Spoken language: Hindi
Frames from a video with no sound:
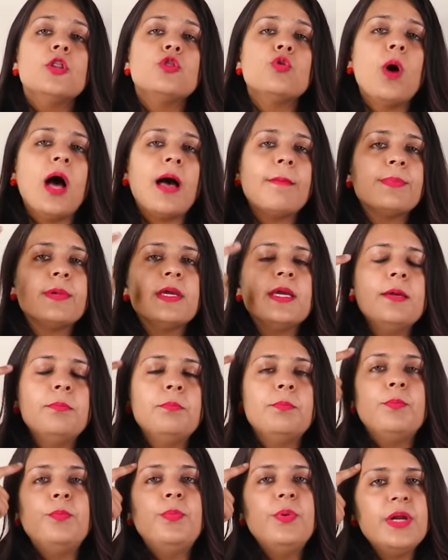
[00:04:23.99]
तो आपकी
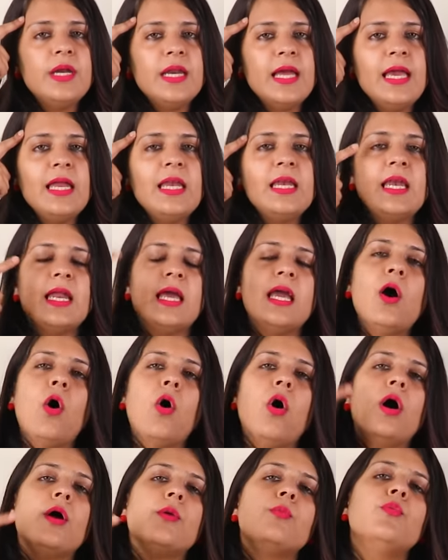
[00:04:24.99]
ब्रेन ने
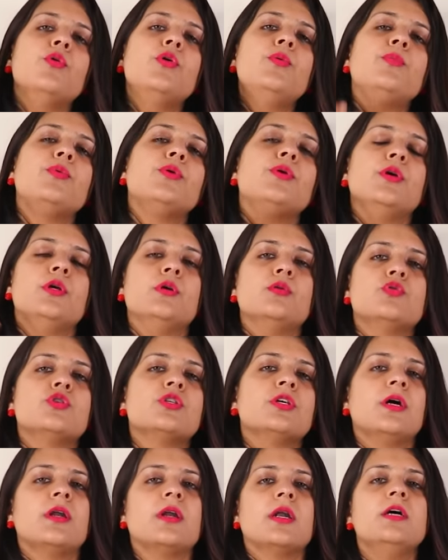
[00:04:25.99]
हार्मोन
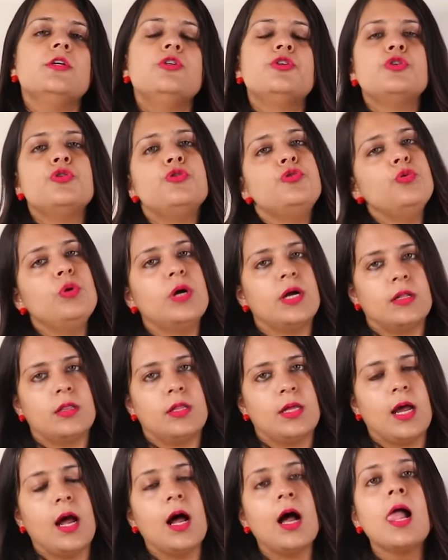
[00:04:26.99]
प्रोड्यूस करना शुरू कर
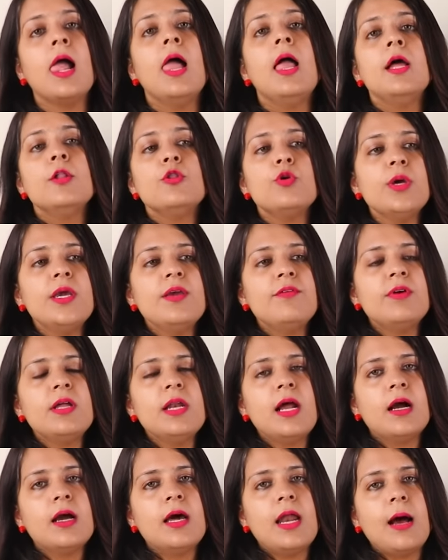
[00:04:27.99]
दिया तो
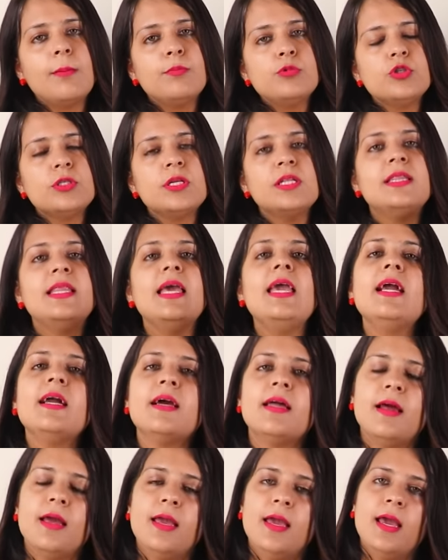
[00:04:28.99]
इवन अगर आप उसे
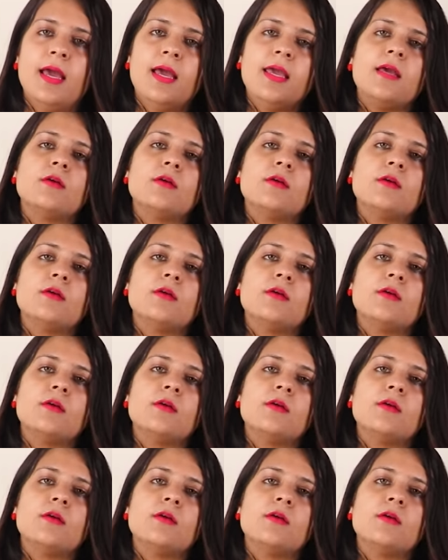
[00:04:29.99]
देख रहे हैं